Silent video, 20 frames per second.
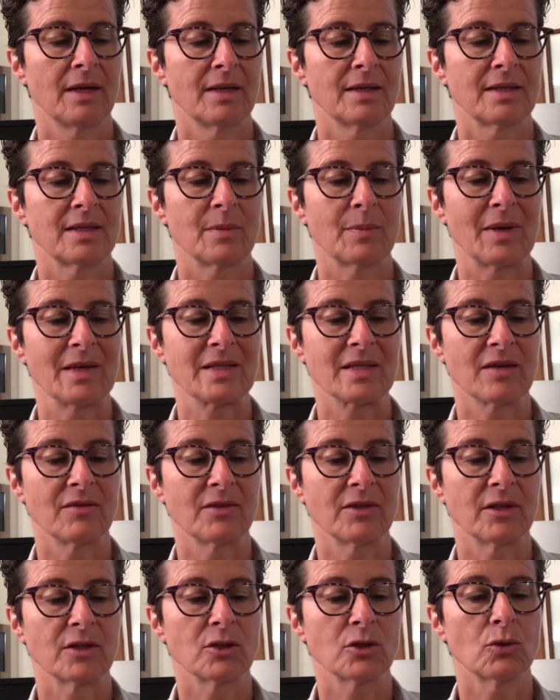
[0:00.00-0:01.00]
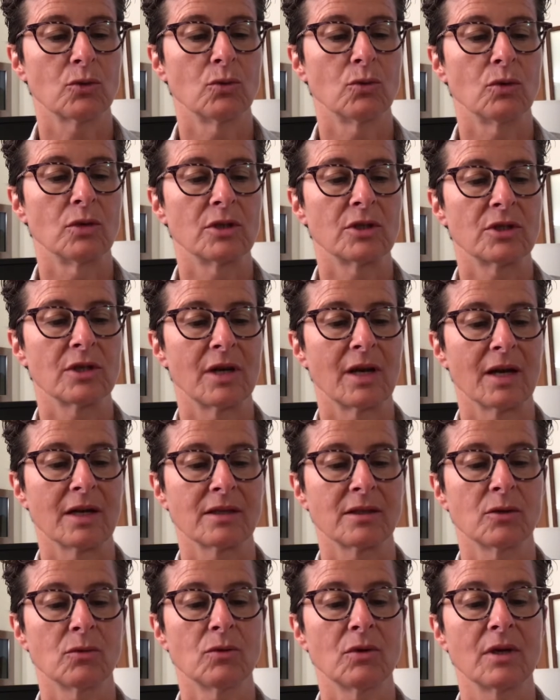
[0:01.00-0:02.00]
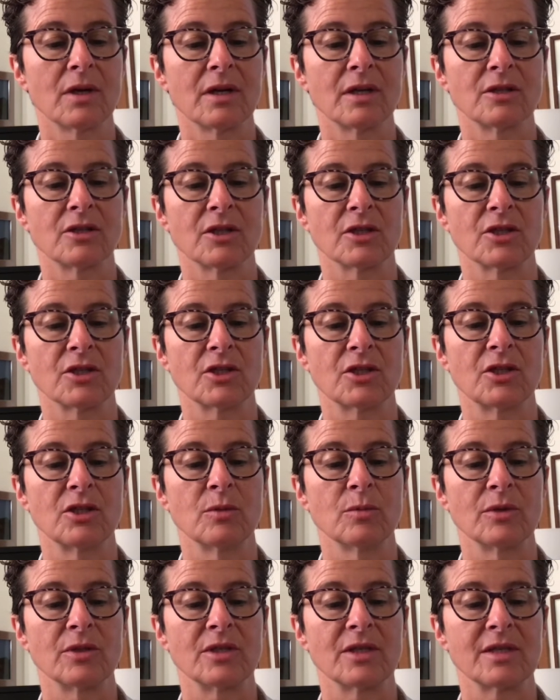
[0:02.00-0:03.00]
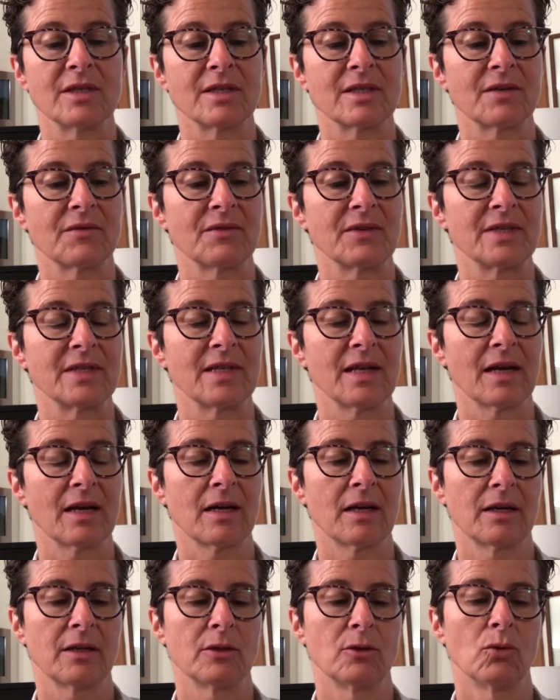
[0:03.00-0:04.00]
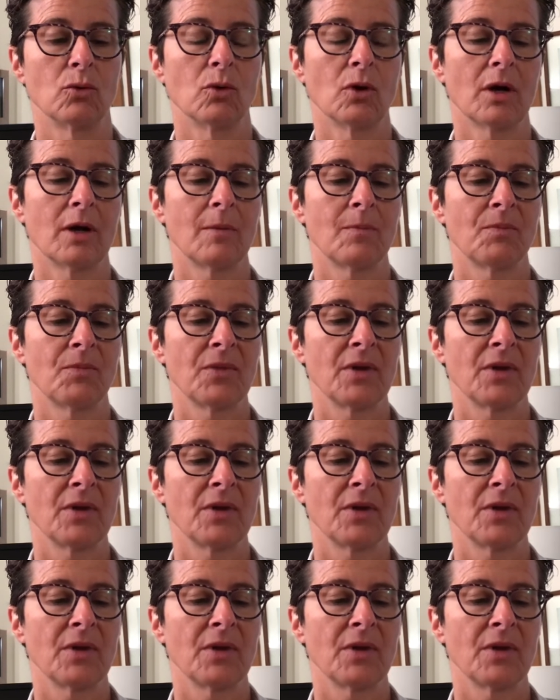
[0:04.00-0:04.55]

Se passava nas ruas, era tão grande a estima de que se fizera credor